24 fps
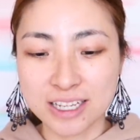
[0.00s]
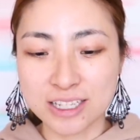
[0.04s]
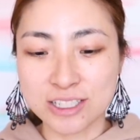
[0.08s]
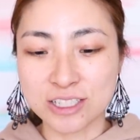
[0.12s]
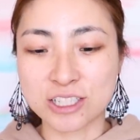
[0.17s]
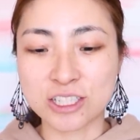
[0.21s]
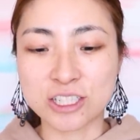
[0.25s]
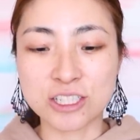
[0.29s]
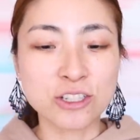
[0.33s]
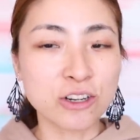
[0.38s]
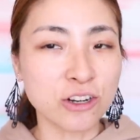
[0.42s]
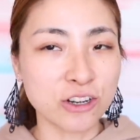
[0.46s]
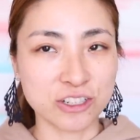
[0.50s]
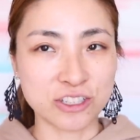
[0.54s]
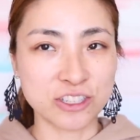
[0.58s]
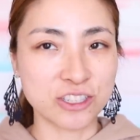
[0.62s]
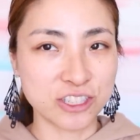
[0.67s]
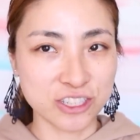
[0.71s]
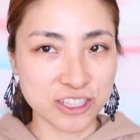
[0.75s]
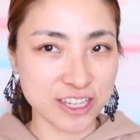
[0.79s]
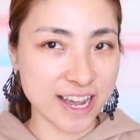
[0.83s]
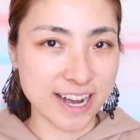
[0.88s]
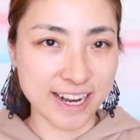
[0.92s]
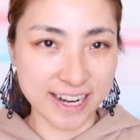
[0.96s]
すごい
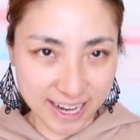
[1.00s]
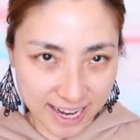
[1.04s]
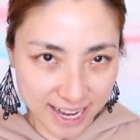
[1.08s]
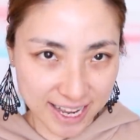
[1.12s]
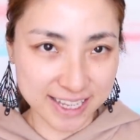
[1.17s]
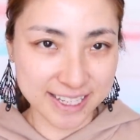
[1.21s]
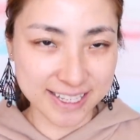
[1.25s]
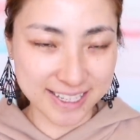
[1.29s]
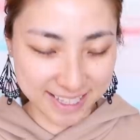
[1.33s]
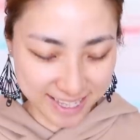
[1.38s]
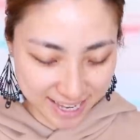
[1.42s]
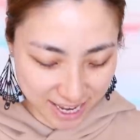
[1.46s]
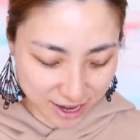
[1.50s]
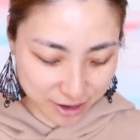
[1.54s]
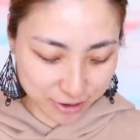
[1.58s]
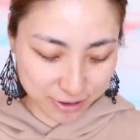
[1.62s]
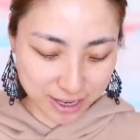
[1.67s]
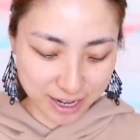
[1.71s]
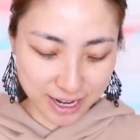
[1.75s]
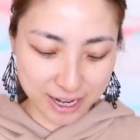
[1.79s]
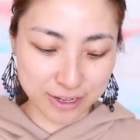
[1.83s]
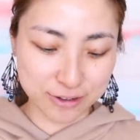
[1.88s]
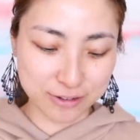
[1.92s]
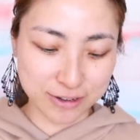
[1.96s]
ツヤ感って言っ
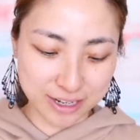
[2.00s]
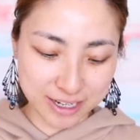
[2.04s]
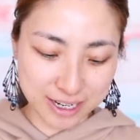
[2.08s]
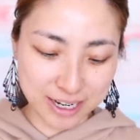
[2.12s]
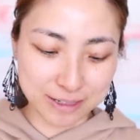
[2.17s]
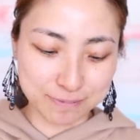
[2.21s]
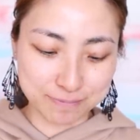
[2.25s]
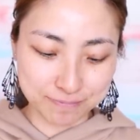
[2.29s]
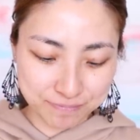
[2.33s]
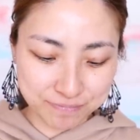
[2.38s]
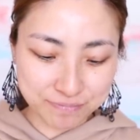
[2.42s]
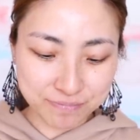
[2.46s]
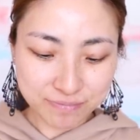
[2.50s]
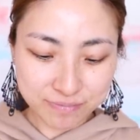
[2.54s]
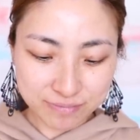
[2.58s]
たらいいのかな